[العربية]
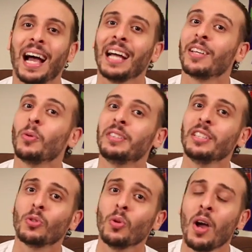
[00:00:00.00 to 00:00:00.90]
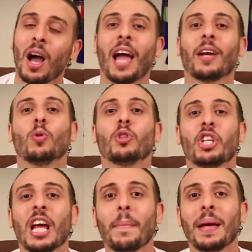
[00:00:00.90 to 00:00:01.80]
ان عقد لويزيتو هيكون
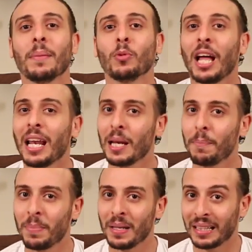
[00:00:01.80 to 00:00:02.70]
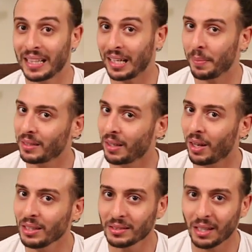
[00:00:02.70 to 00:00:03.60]
شامل مدرب للتدريبات
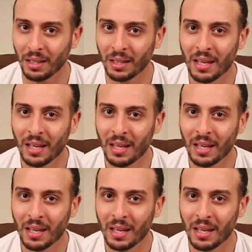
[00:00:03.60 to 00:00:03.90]
الخاصة